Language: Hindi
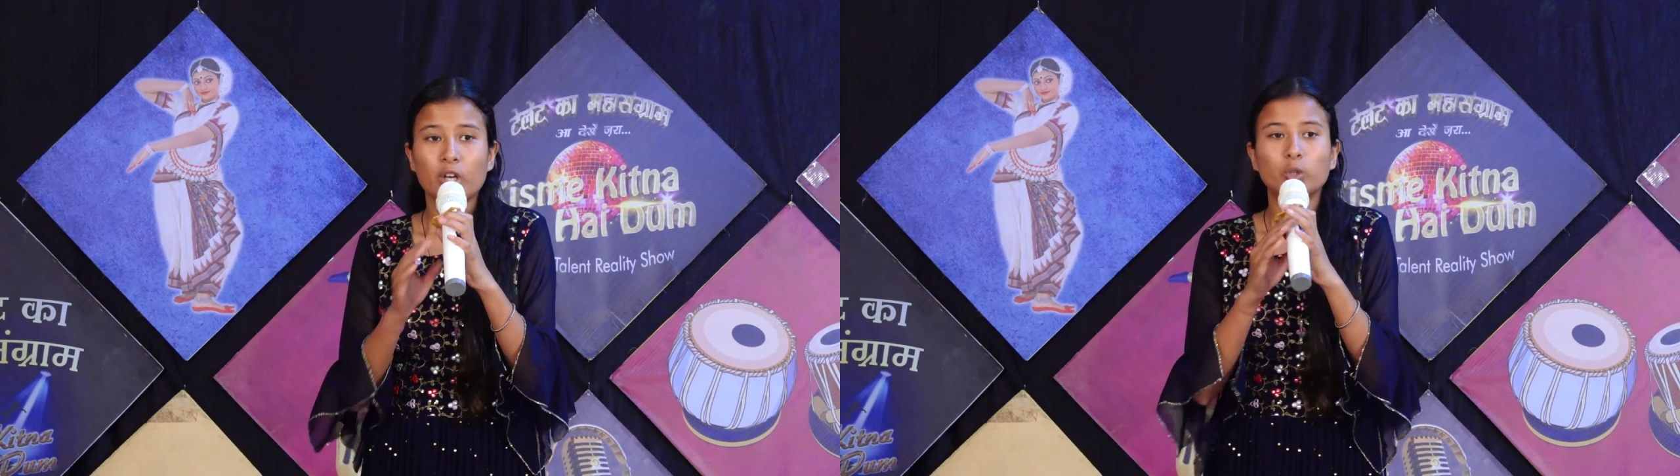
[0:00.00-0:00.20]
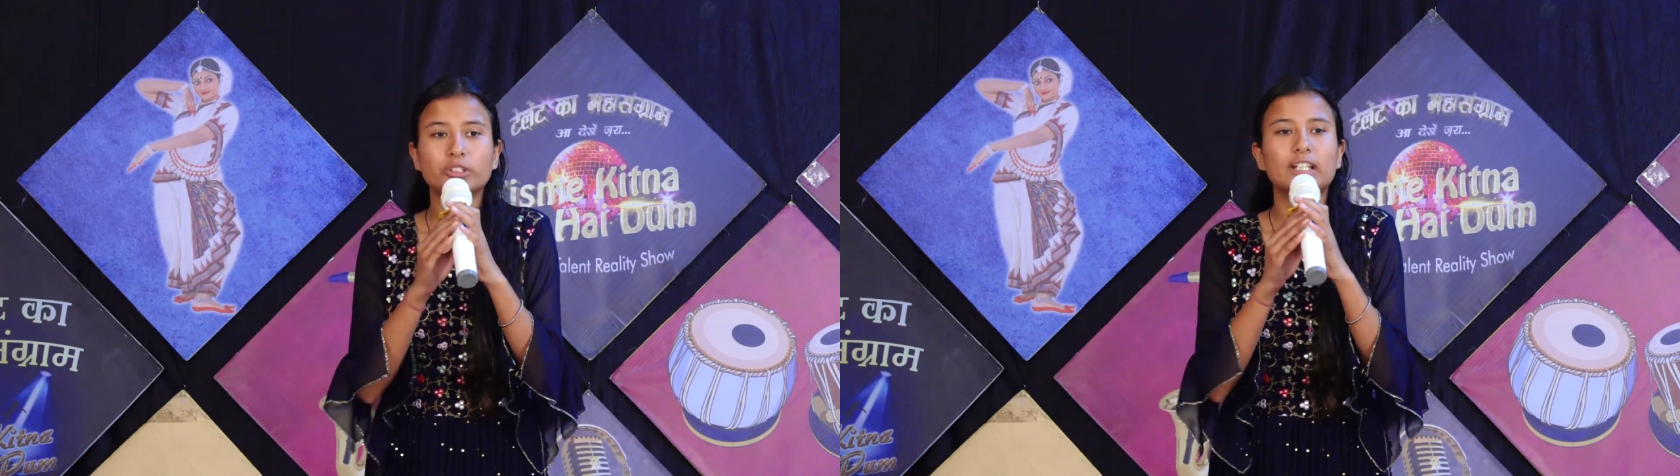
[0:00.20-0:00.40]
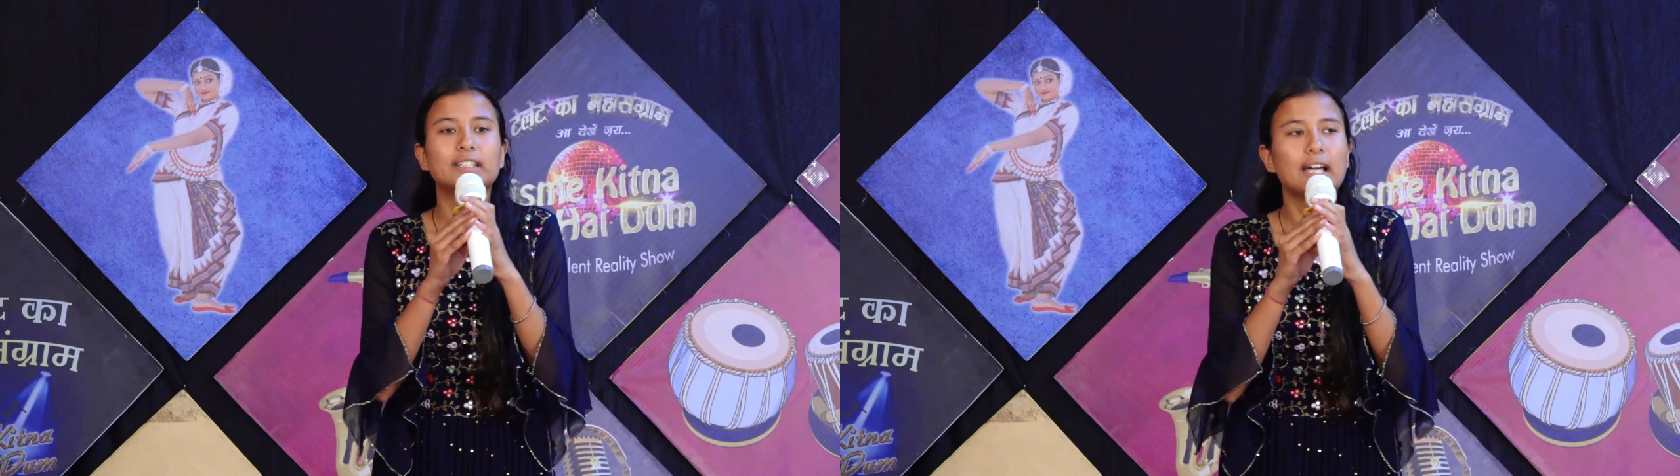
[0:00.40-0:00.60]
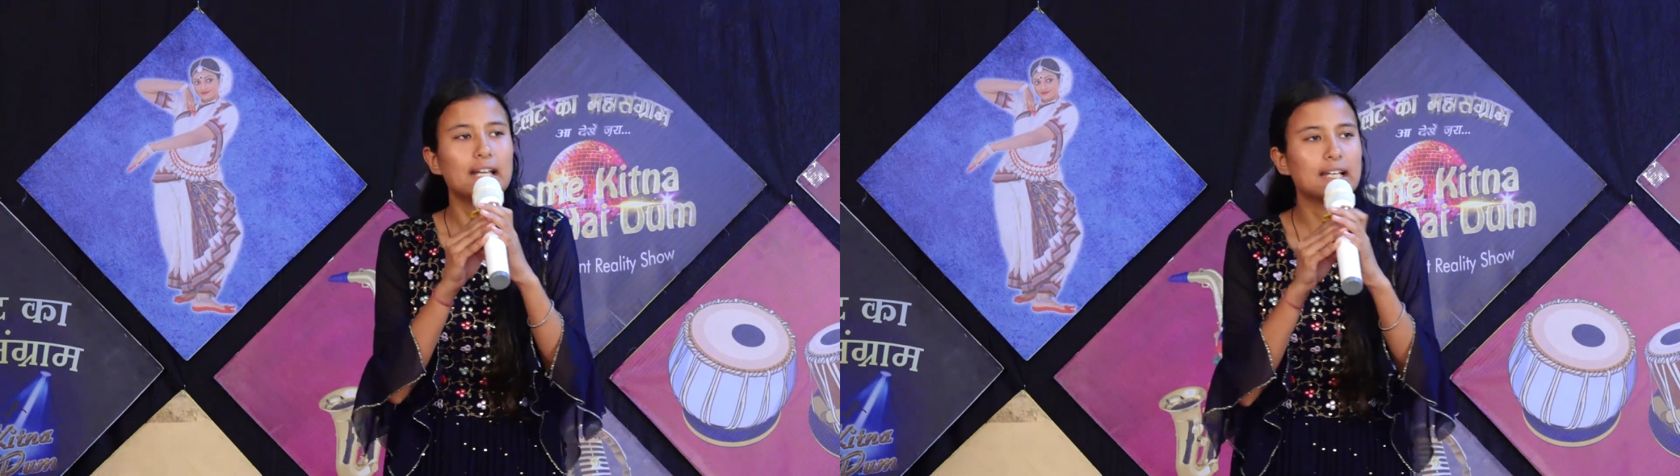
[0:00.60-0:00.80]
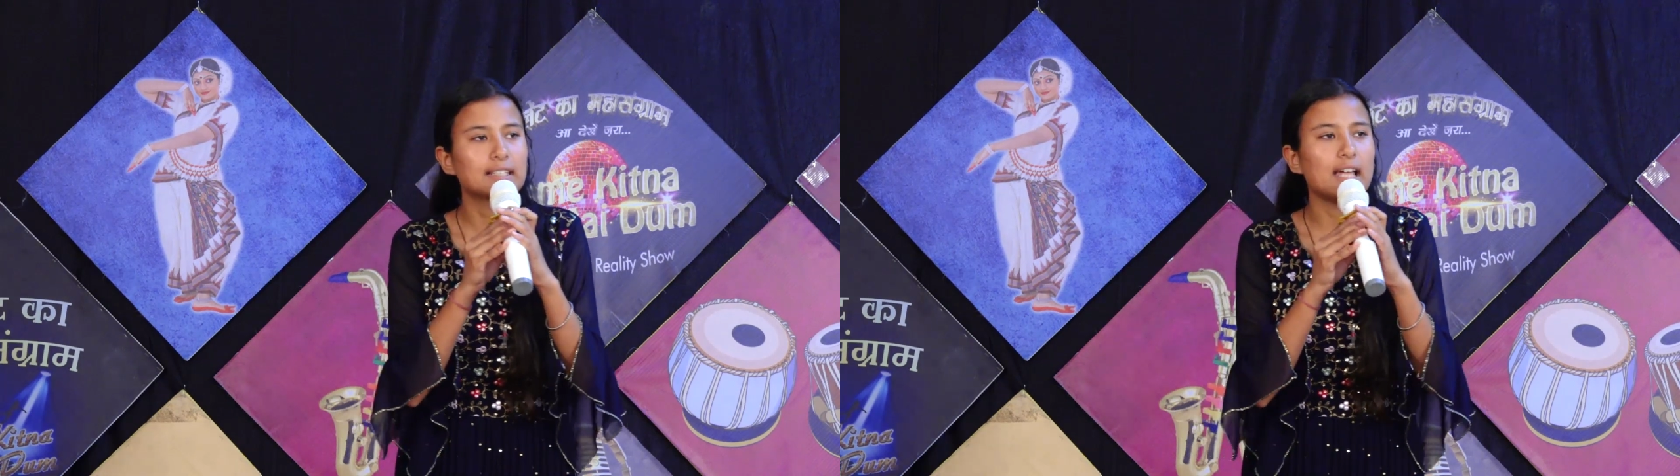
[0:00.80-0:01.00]
उसे डर
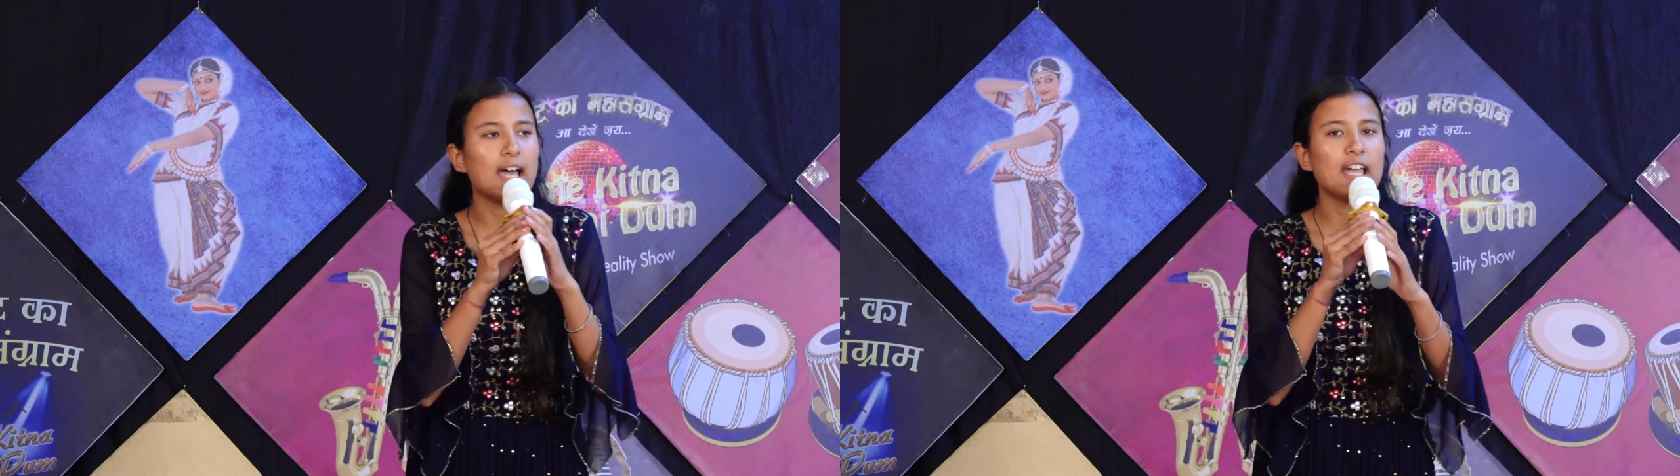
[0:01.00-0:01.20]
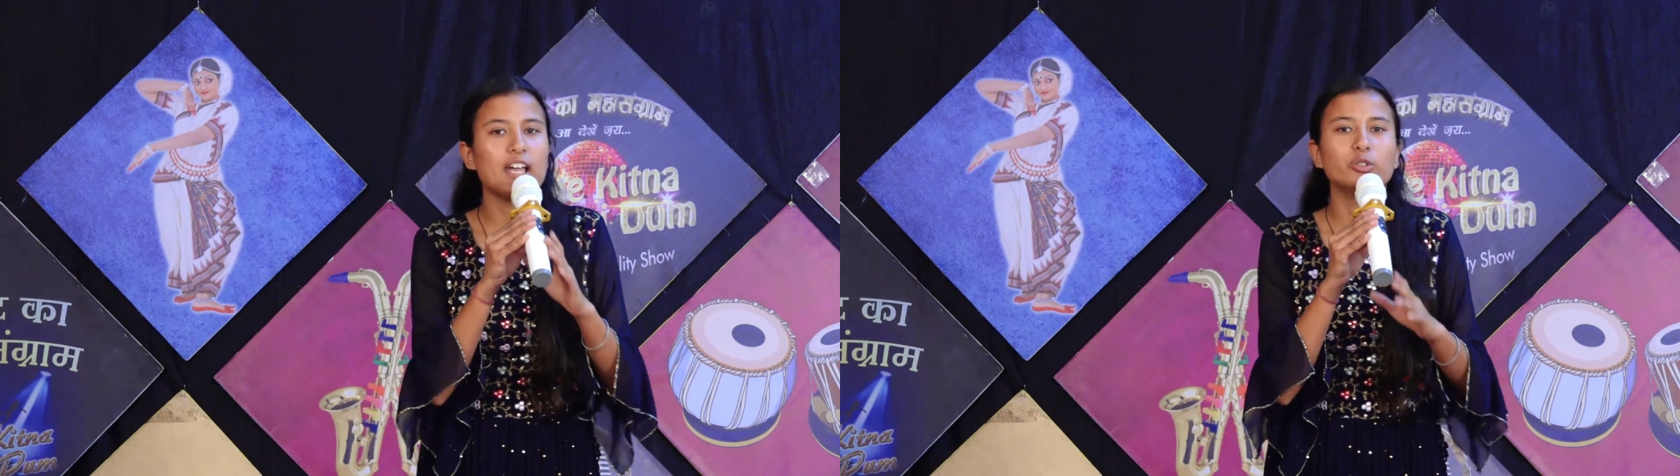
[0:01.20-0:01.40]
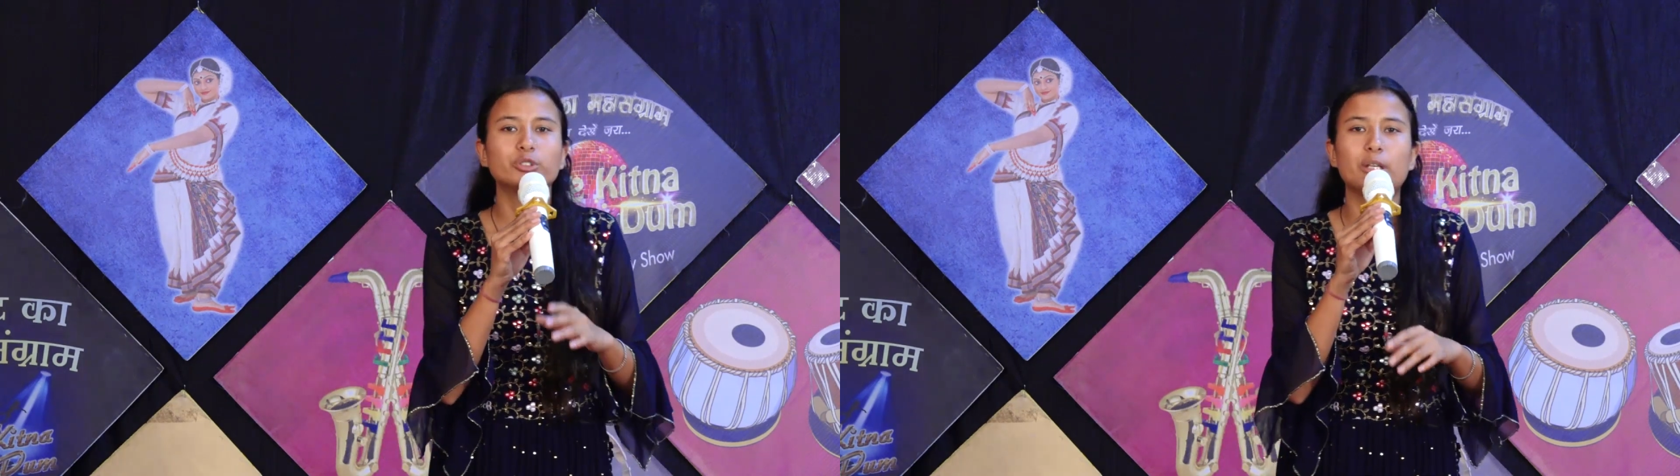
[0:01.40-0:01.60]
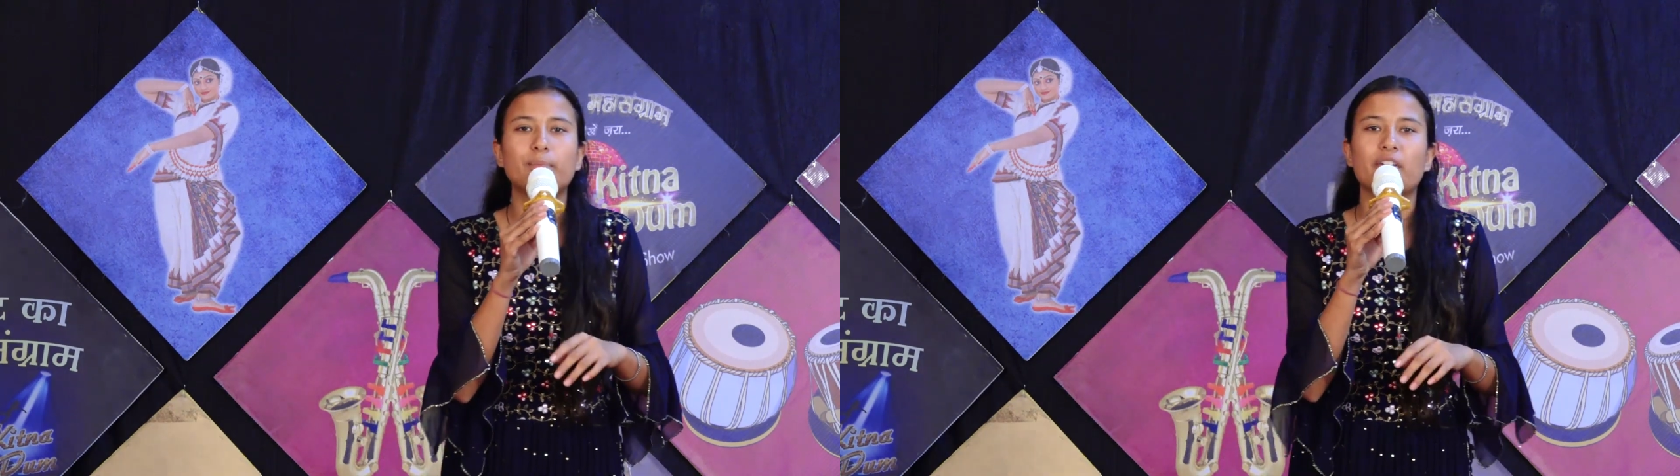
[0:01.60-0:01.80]
लगता है उसकी